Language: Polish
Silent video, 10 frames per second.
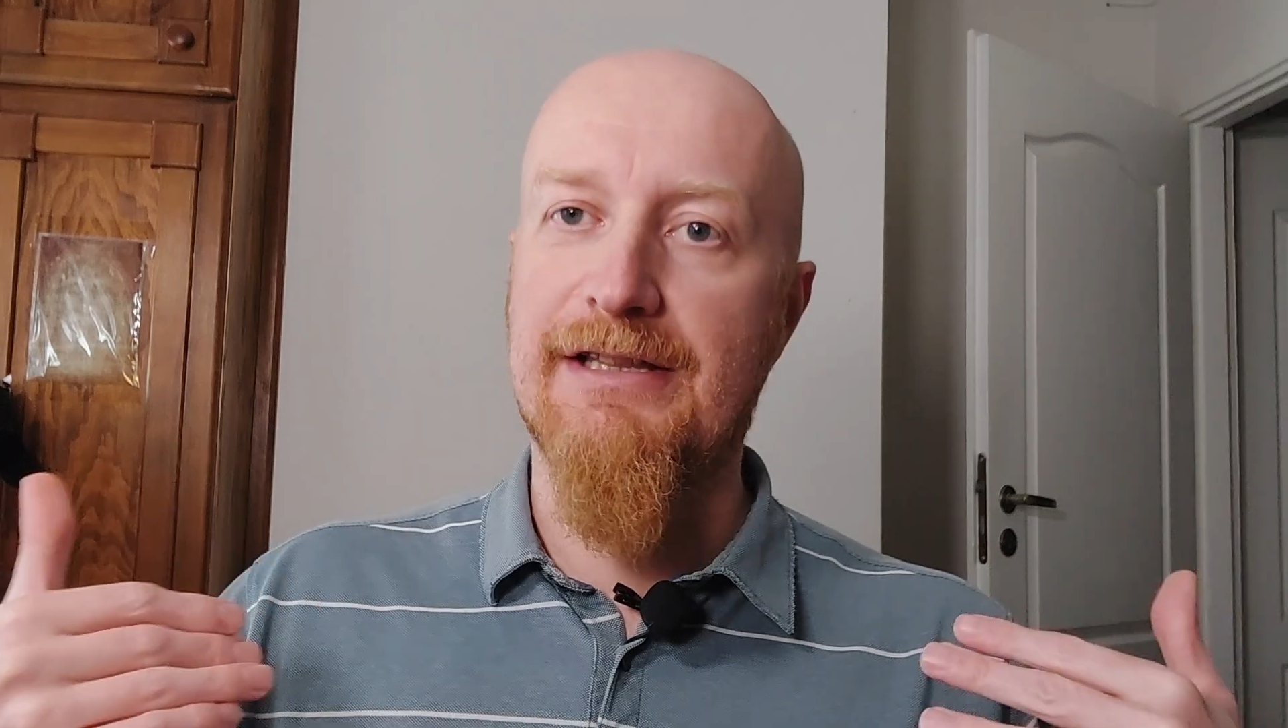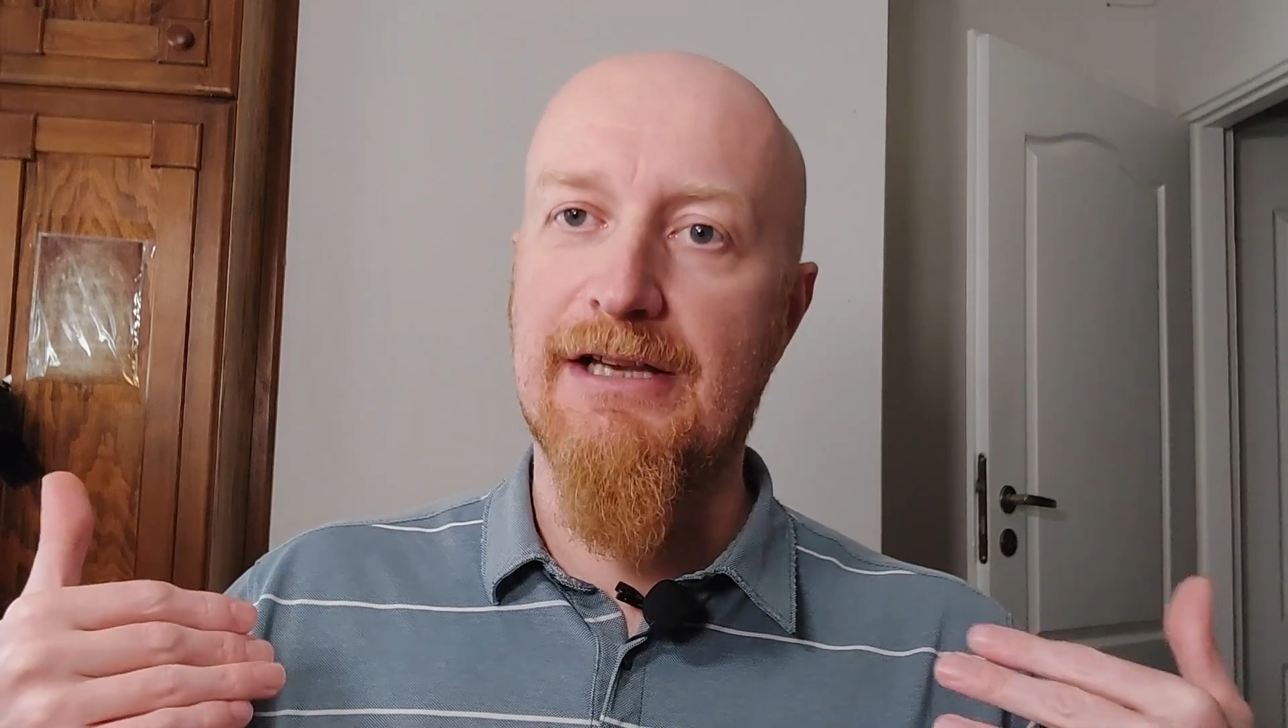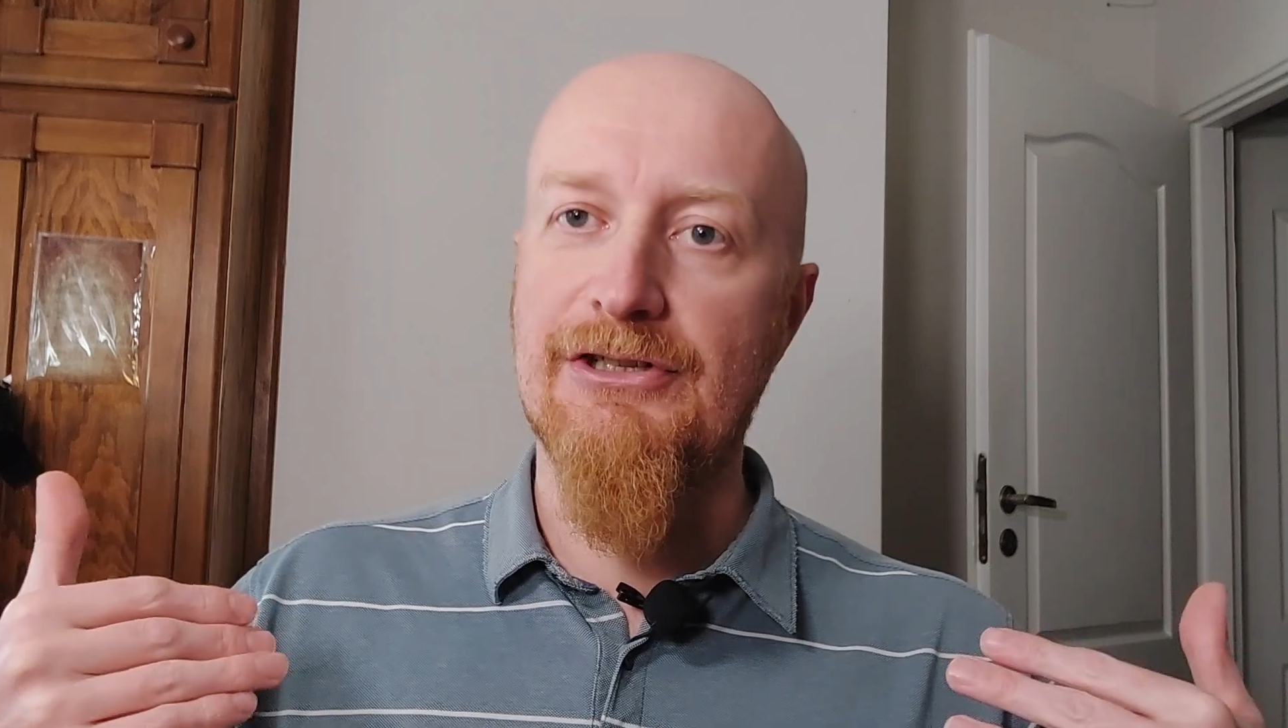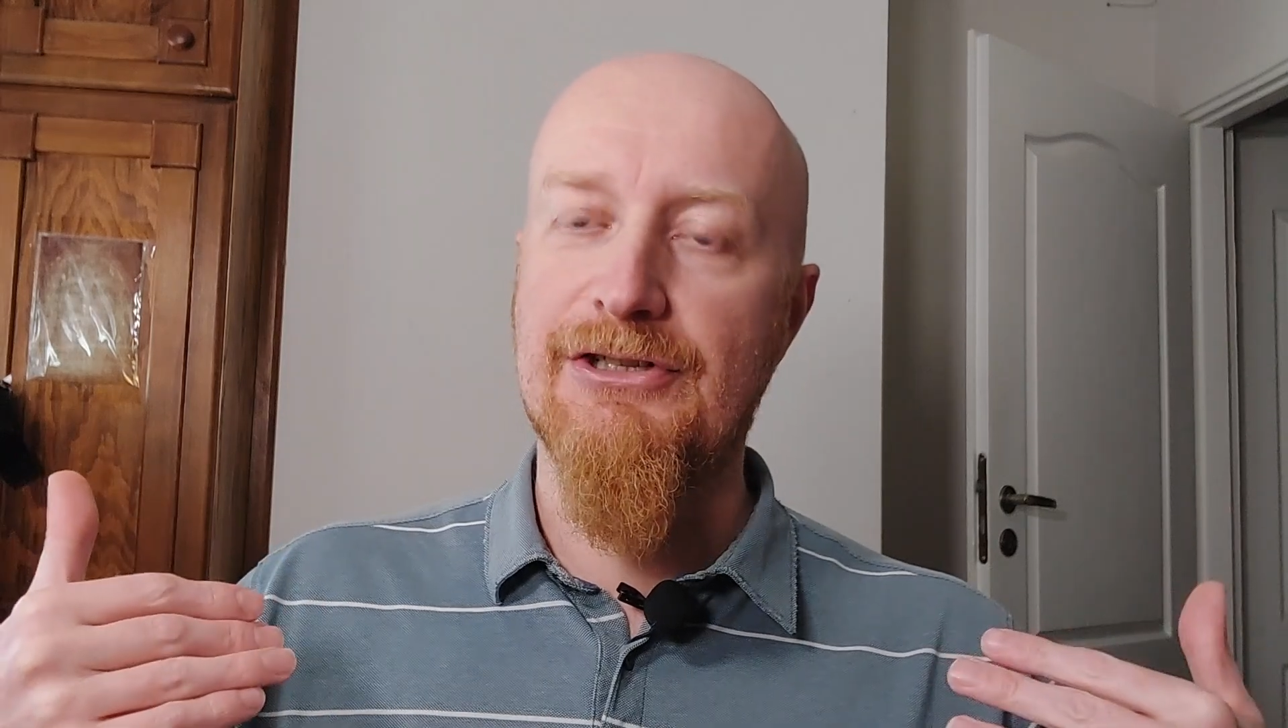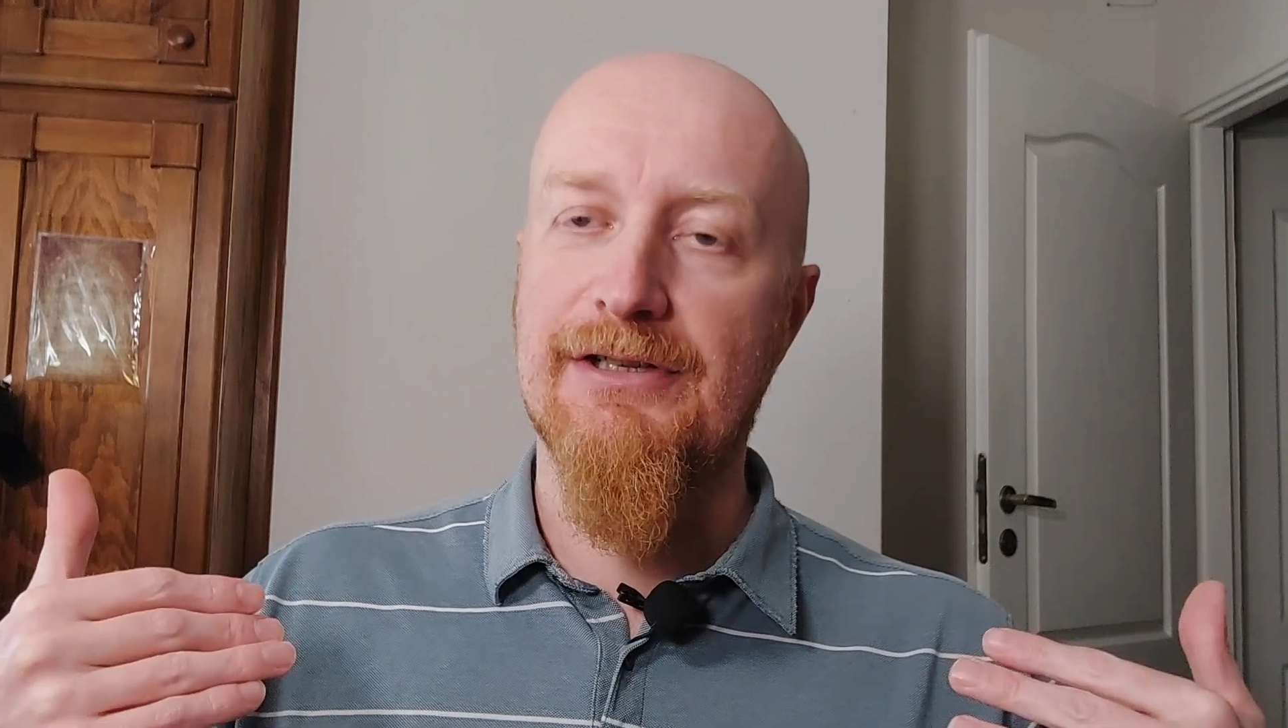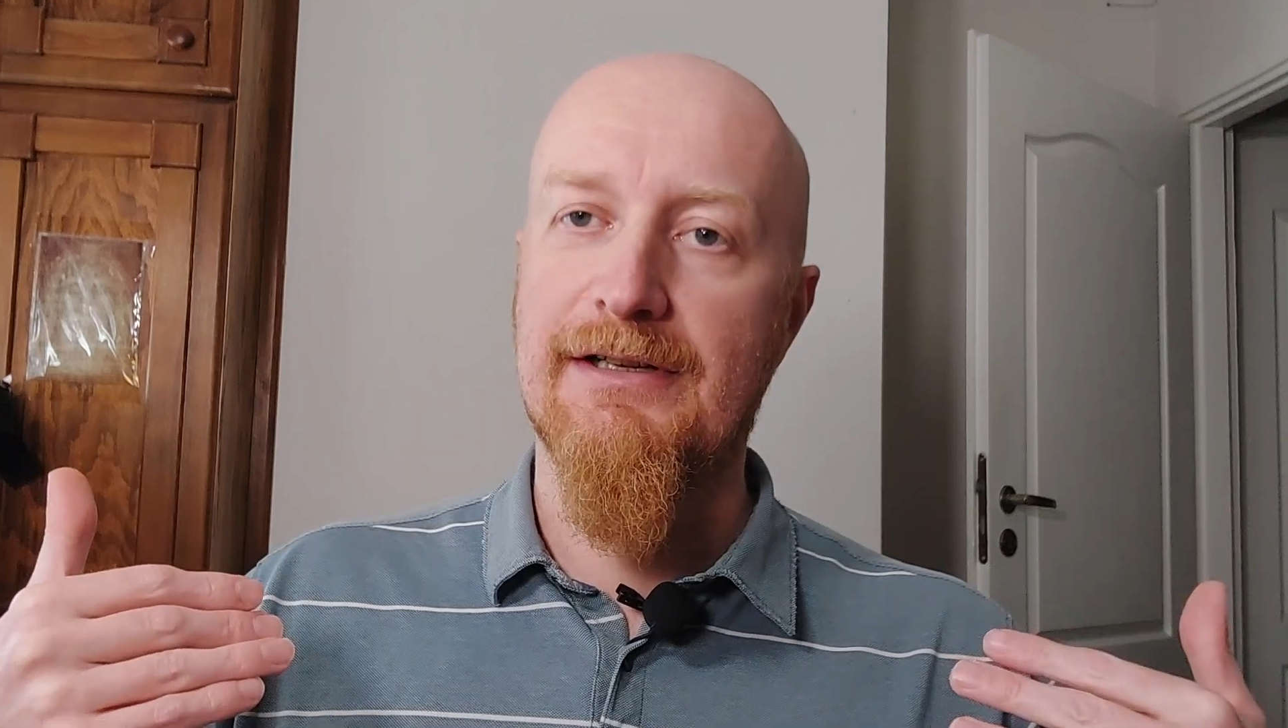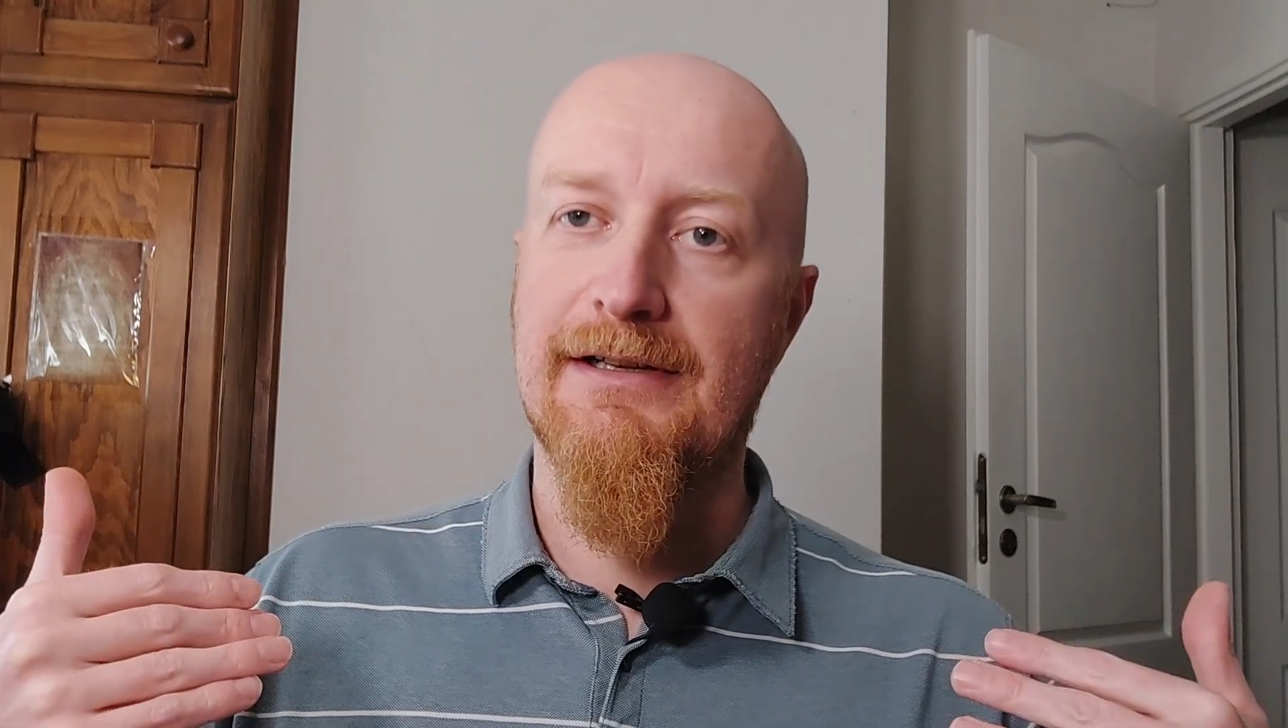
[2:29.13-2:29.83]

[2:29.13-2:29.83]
też,